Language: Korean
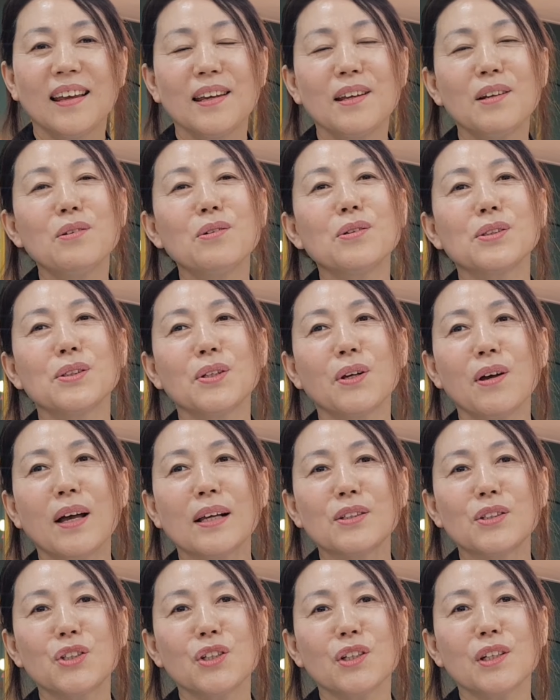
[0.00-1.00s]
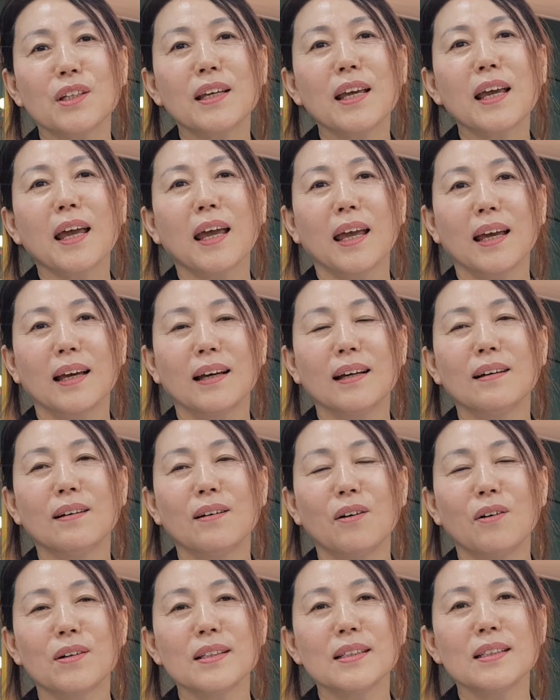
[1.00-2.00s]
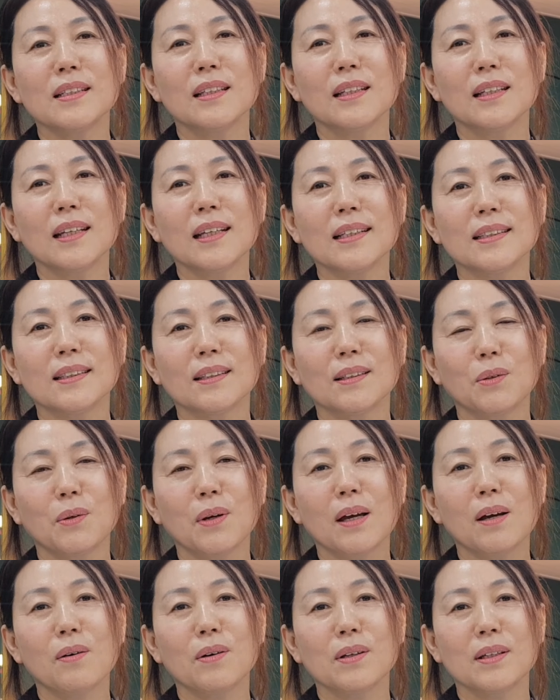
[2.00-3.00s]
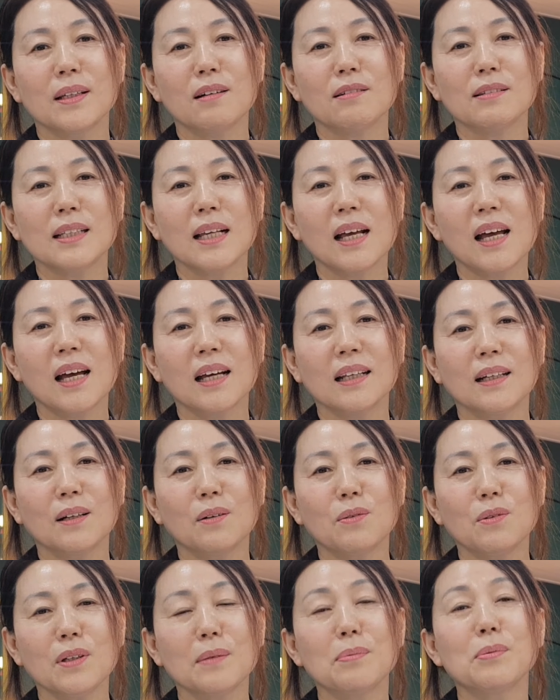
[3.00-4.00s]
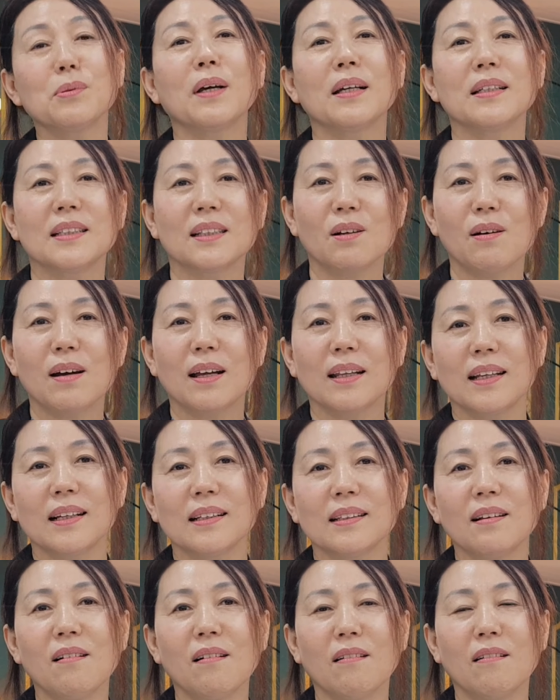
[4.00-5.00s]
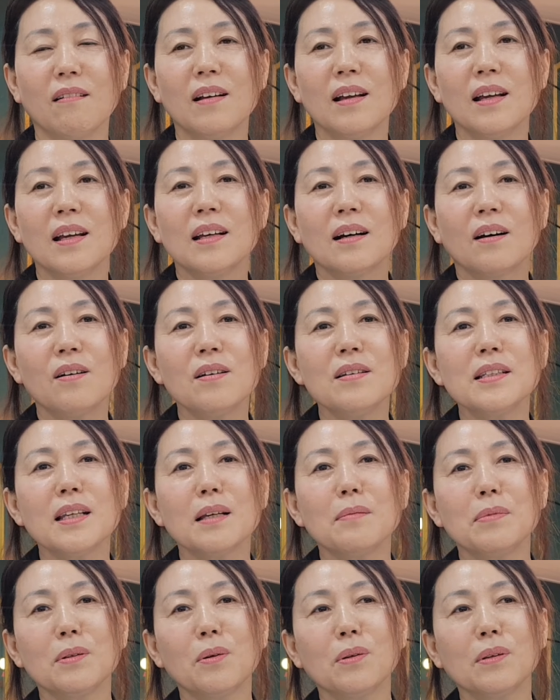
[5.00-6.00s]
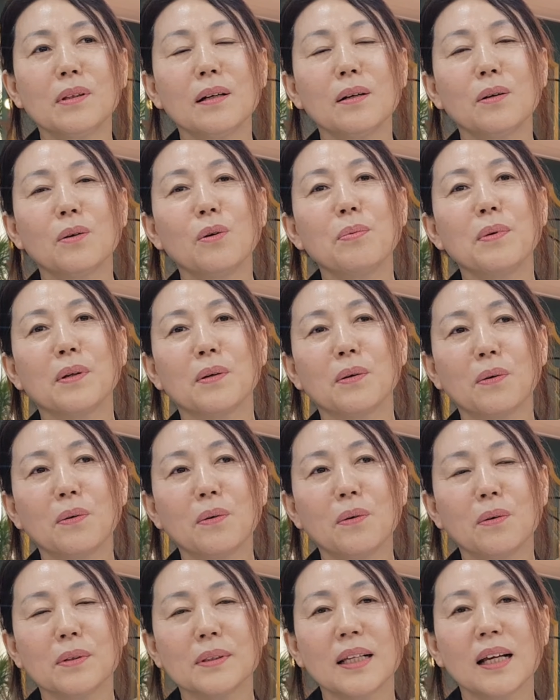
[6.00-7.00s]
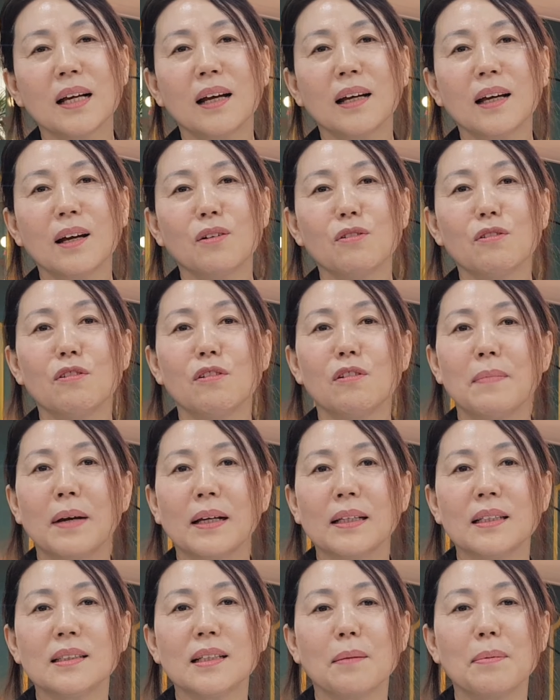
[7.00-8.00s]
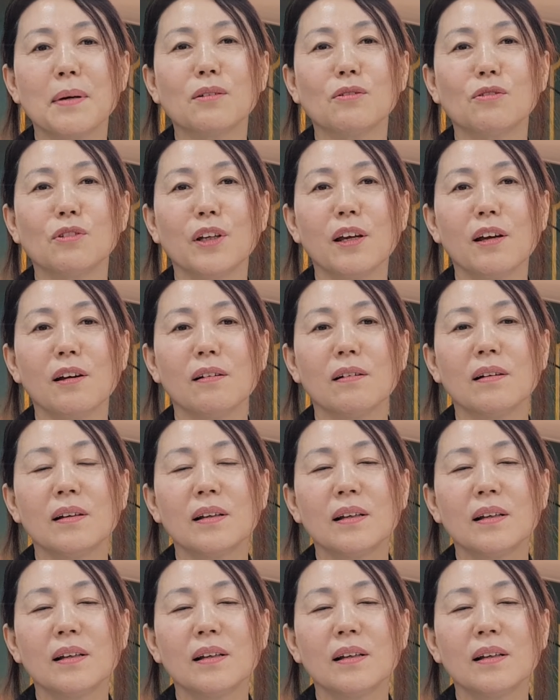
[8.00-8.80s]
이러고서 아주 쉽게 응, 어르신들이 이제 요양원이라고 생각 안 하고 입수하실 것 같아서 컨셉을 호텔 로비로 생각하고 많이 잡았고요.